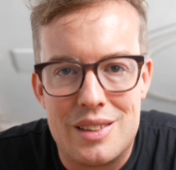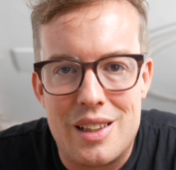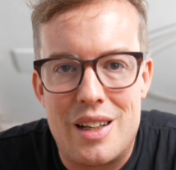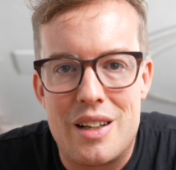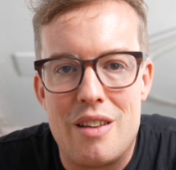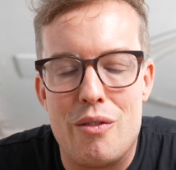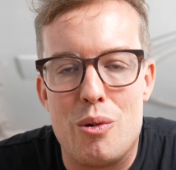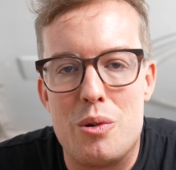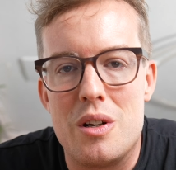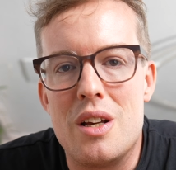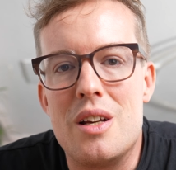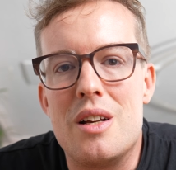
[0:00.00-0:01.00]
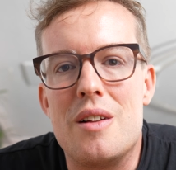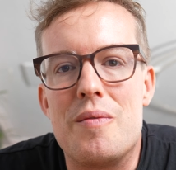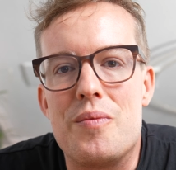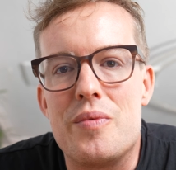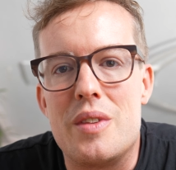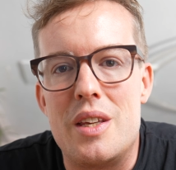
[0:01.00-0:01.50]
dran gewöhnen,
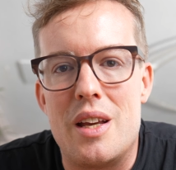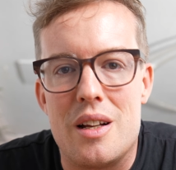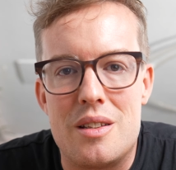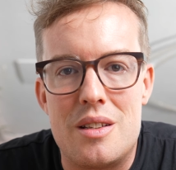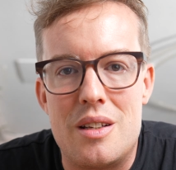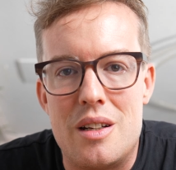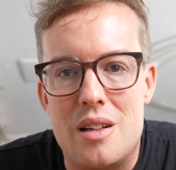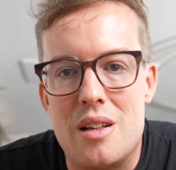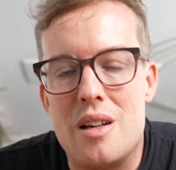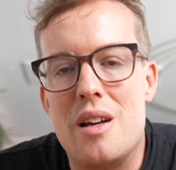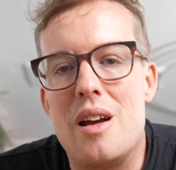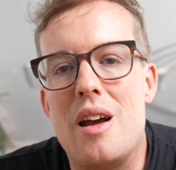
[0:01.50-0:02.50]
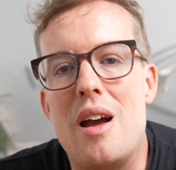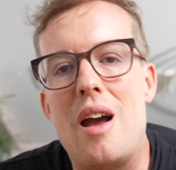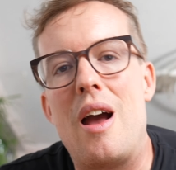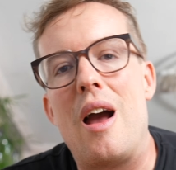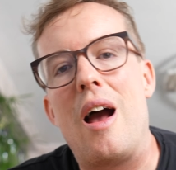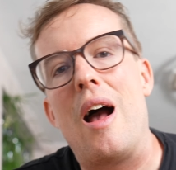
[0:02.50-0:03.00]
die hat den
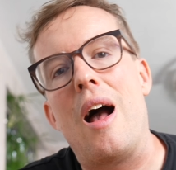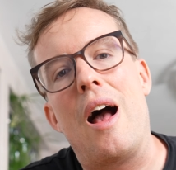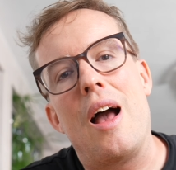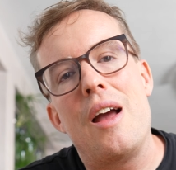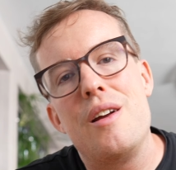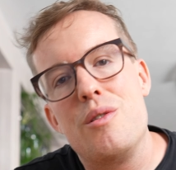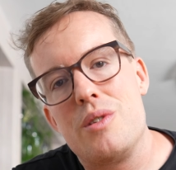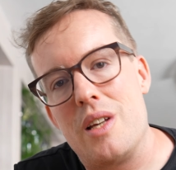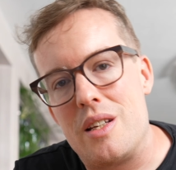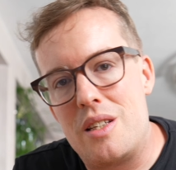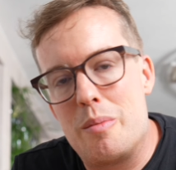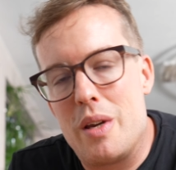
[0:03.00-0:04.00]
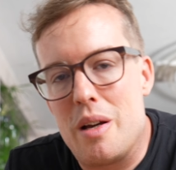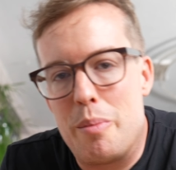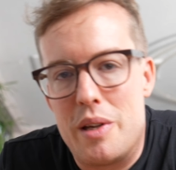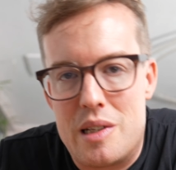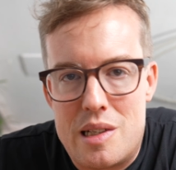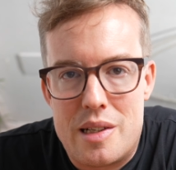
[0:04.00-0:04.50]
61
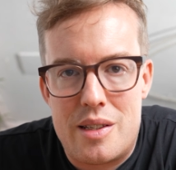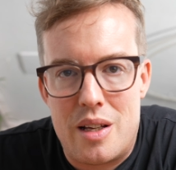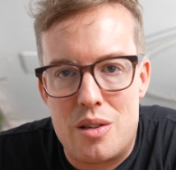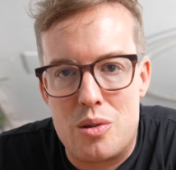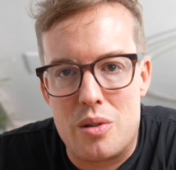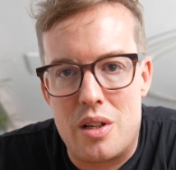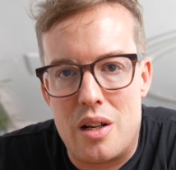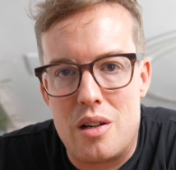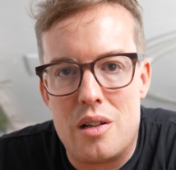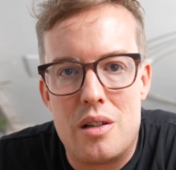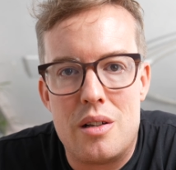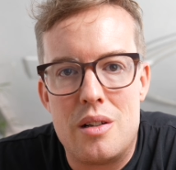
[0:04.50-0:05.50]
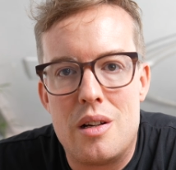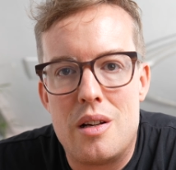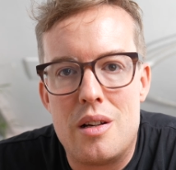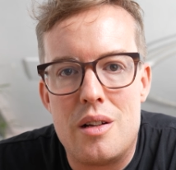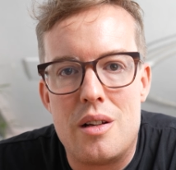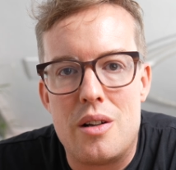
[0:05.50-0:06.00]
Megapixel Sensor der
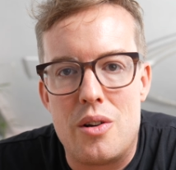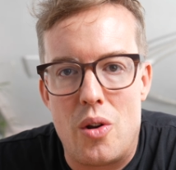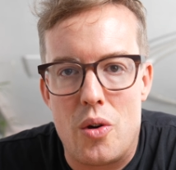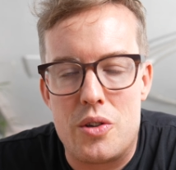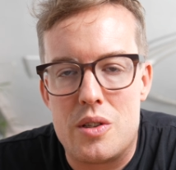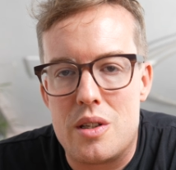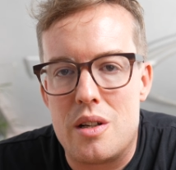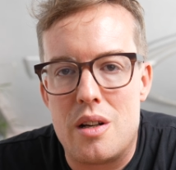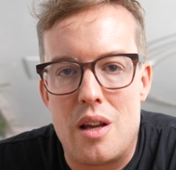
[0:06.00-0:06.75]
neuesten